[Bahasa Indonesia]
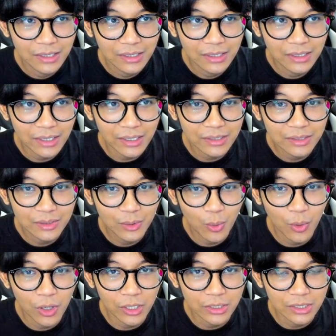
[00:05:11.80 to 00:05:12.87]
Grass
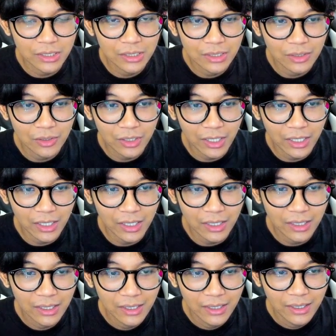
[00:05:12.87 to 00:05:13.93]
Squatch, Oke. Okay.
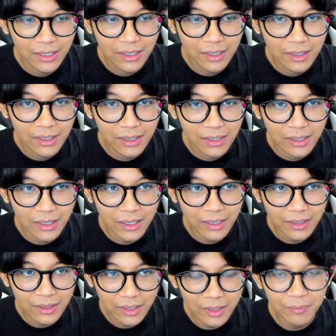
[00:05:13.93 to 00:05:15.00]

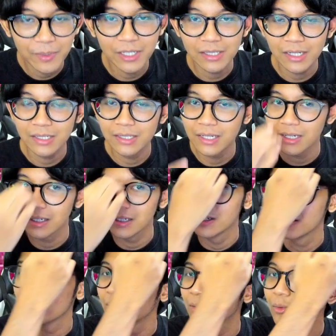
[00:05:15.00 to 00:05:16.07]
Iron head biasa aja.
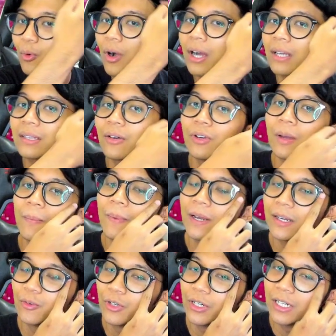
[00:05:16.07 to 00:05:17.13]
Oh, gua gak tau apa
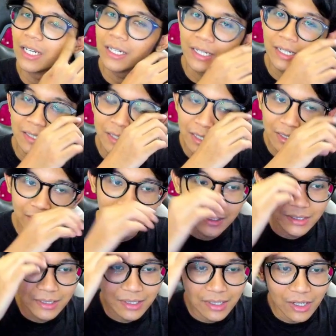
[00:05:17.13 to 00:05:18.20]
nih gorila nih anjir.
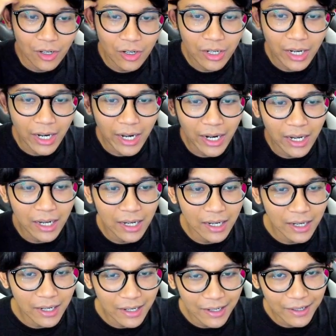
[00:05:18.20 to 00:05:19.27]
Oke, okay,
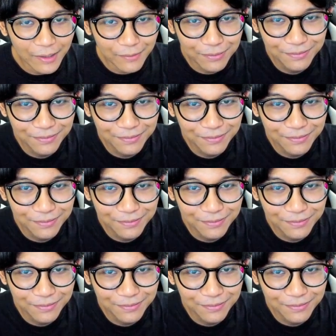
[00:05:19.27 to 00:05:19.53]
uh...